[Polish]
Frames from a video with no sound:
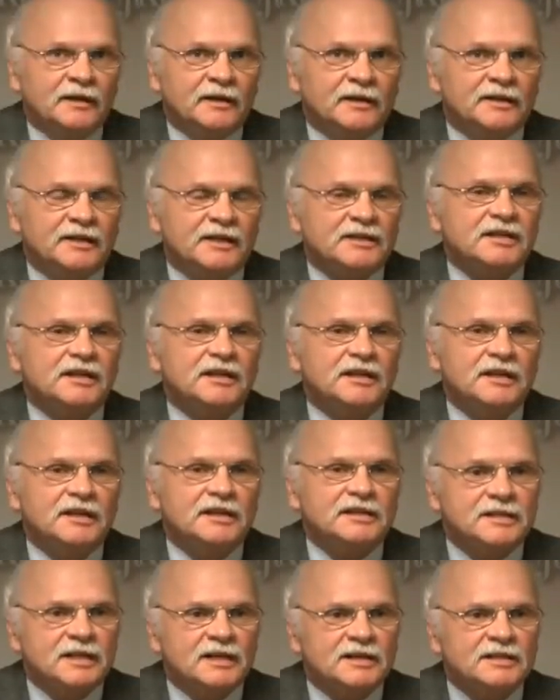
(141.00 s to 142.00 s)
Jeżeli
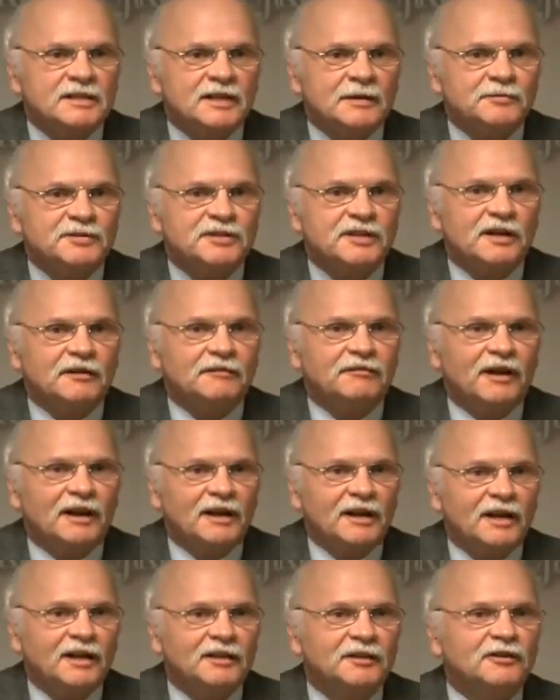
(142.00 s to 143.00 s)
nie zdarzy nam się
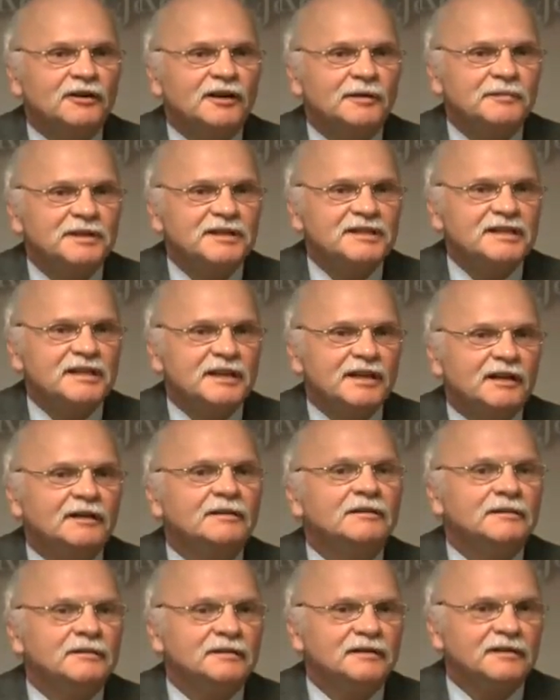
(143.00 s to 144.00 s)
awaria, to emisje
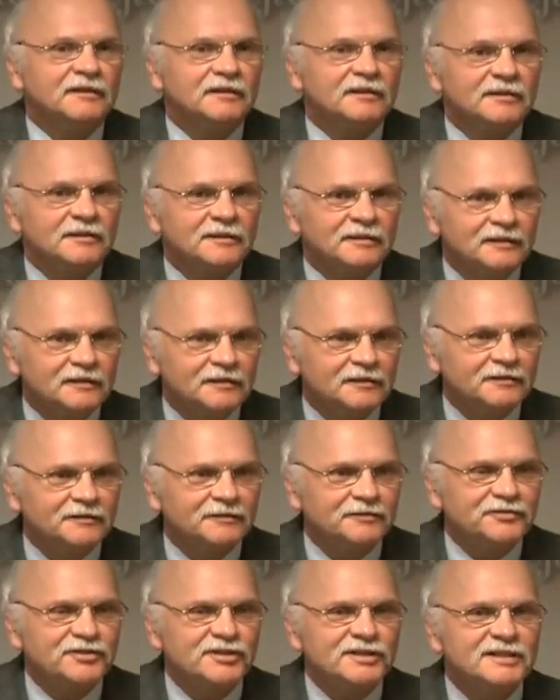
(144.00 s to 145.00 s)
y,
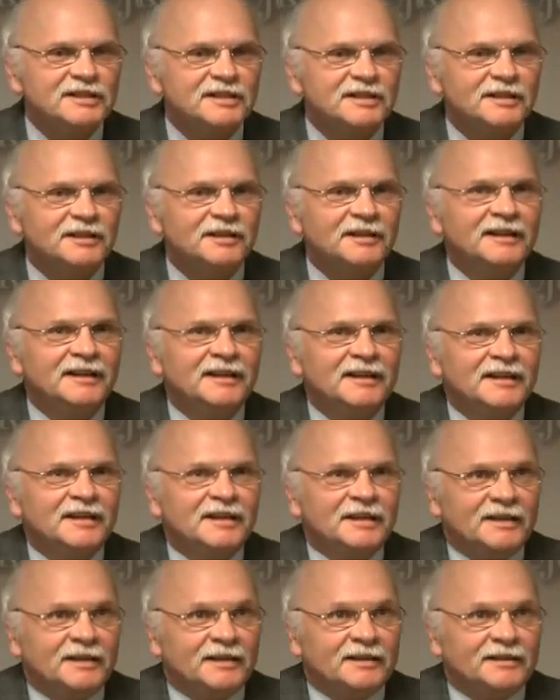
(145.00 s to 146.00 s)
wszystkich
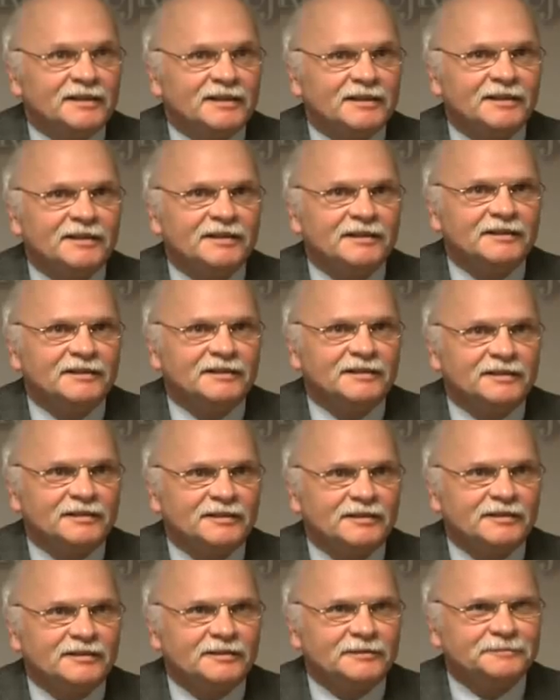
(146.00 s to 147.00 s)
tych y,
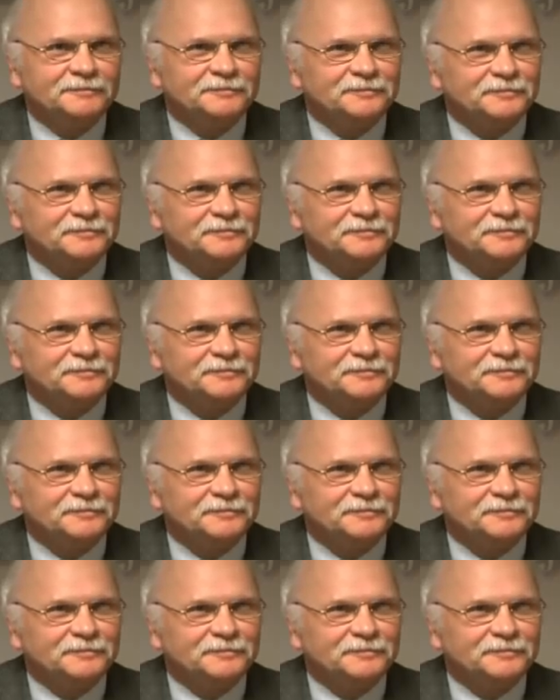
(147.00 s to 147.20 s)
y,